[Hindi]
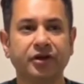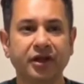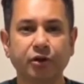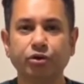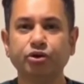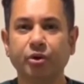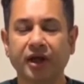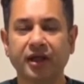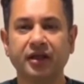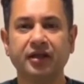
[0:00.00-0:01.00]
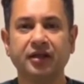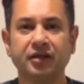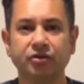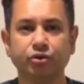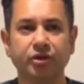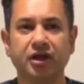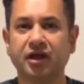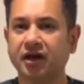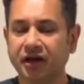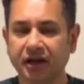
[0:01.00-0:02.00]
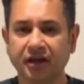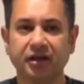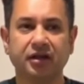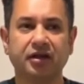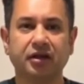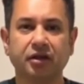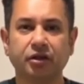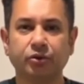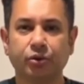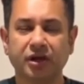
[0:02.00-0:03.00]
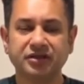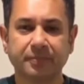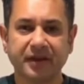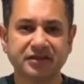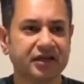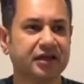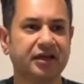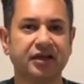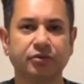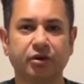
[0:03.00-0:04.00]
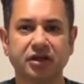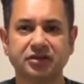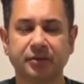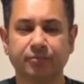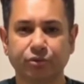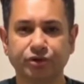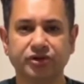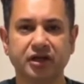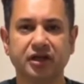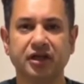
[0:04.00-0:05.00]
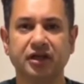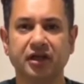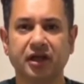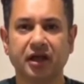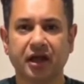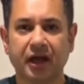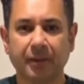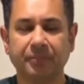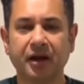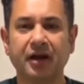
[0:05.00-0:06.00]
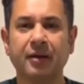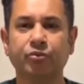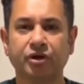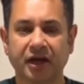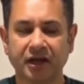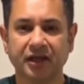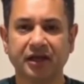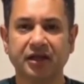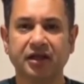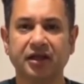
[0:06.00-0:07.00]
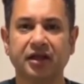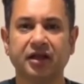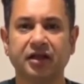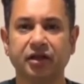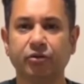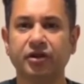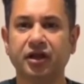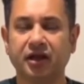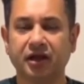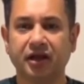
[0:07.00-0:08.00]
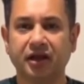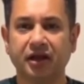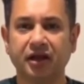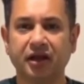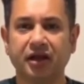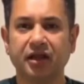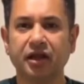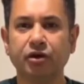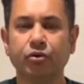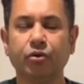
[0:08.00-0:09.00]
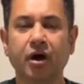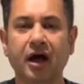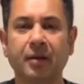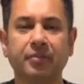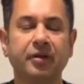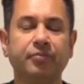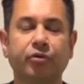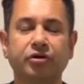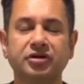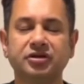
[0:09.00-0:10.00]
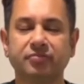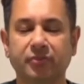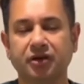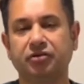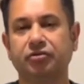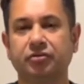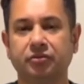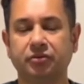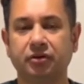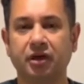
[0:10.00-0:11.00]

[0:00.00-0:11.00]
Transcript: और ये लोग जो आए हैं जो ये कर रहे हैं थोड़ा सा पैसे के लिए थोड़ा सा पोस्ट के लिए अपना नाम उठाने के लिए ये लोग ये कर रहे हैं इनको आप इंपॉर्टेंस मत दो